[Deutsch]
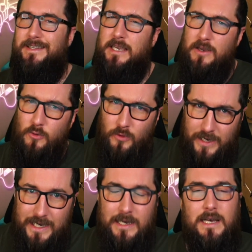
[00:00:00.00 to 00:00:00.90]

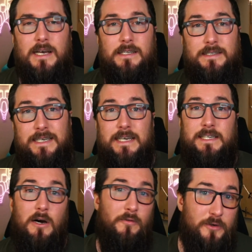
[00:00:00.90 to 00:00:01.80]
Theorie, die ich
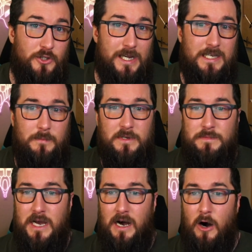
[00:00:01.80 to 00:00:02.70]
aufgestellt habe, die
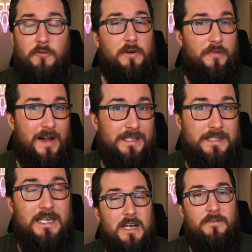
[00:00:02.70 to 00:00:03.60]
mir aufgefallen ist,
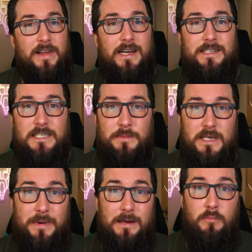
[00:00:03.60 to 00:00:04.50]
während ich mir die
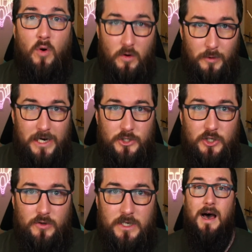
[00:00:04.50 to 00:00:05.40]
beiden Pokémon angeschaut habe.